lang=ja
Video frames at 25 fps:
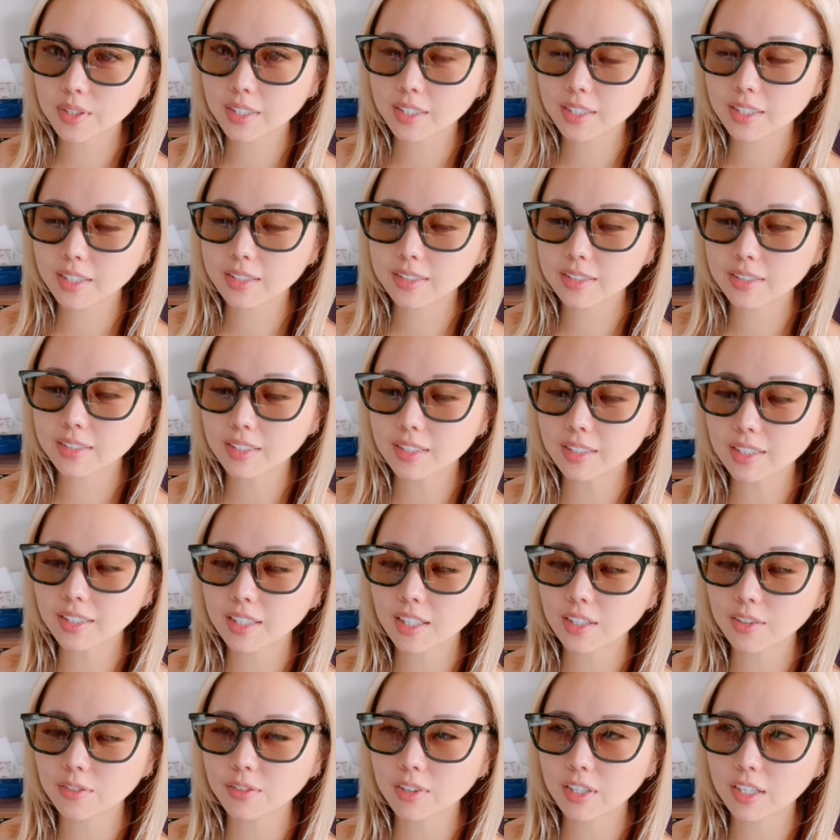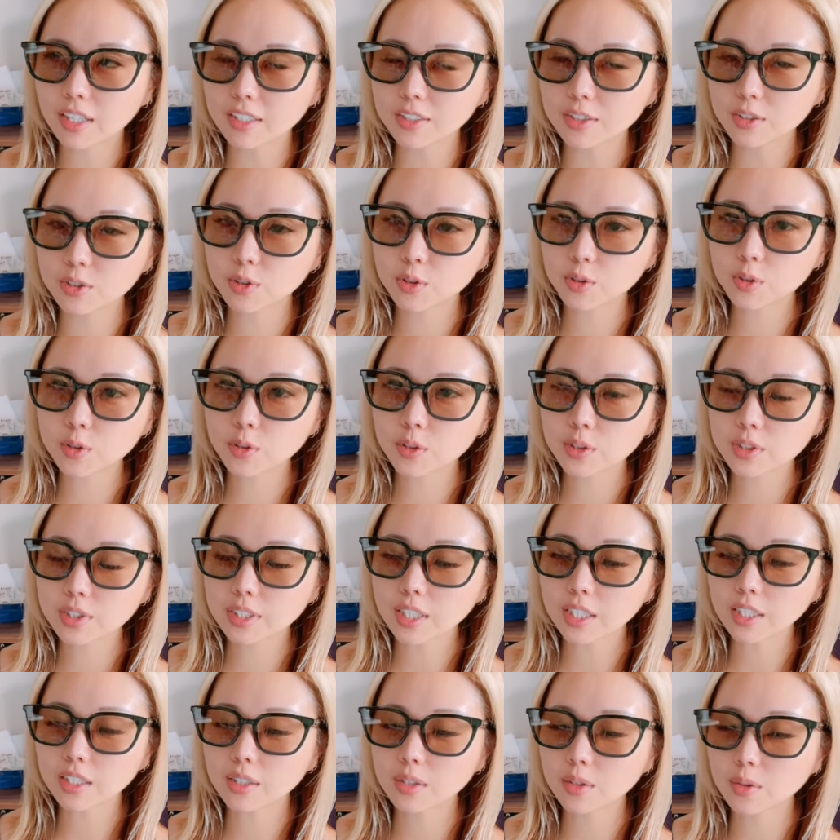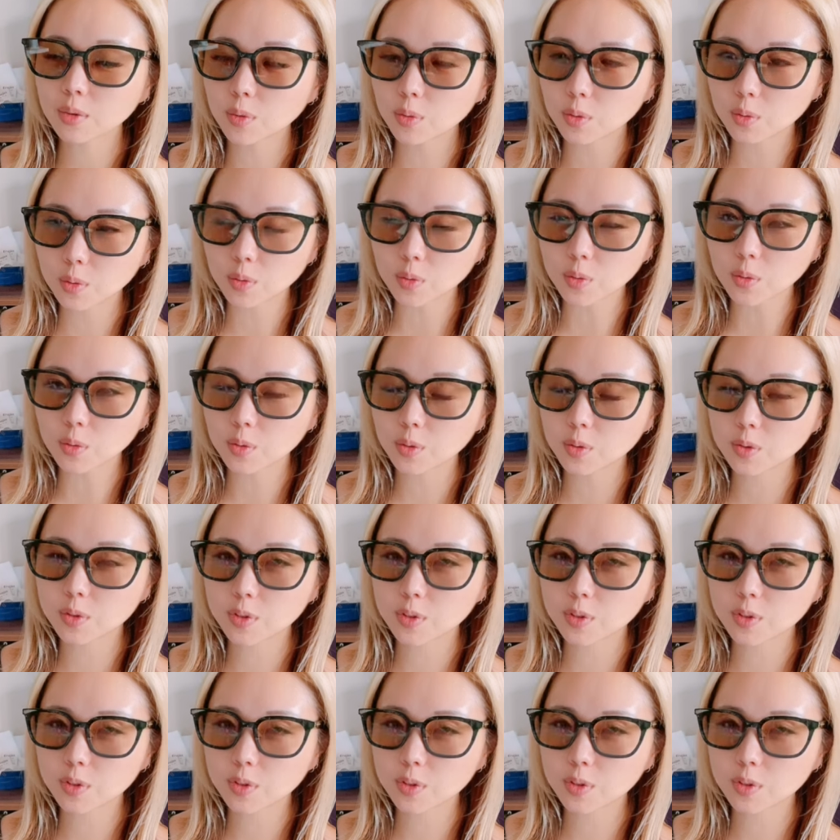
宝塚記念は13頭と